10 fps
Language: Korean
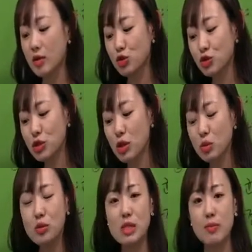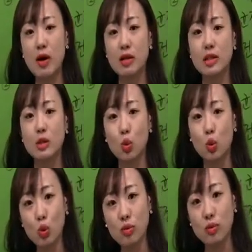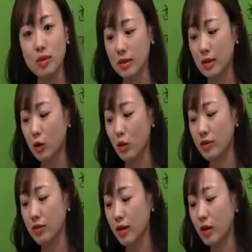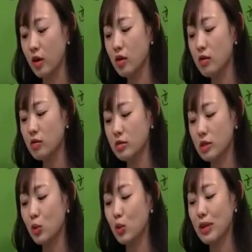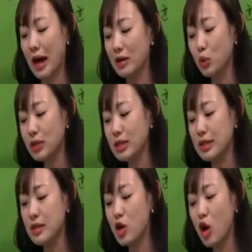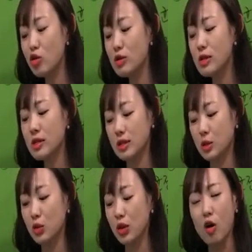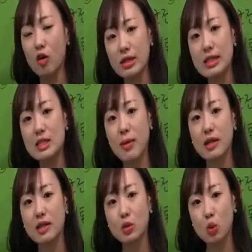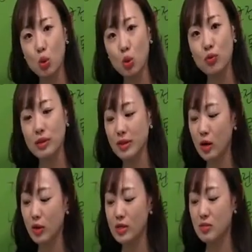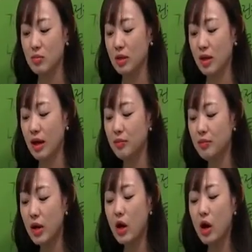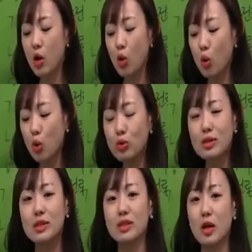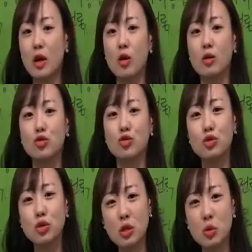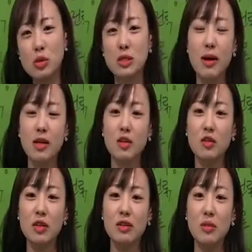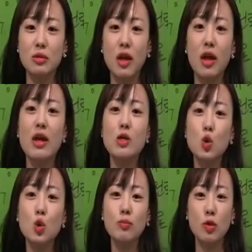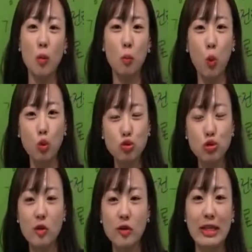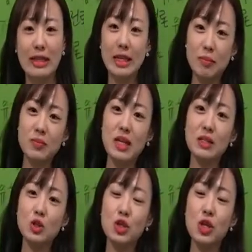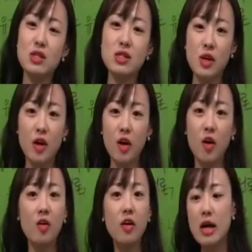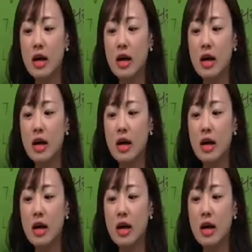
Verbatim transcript: 충청도 지방의 노론이라고 했네요. 그리고 낙로는 서울 그리고 경기 지방의 노론이라고 했습니다. 호론들은요 충청도 지방이었기 때문에 조금 더 보수적인 입장을 취했어요.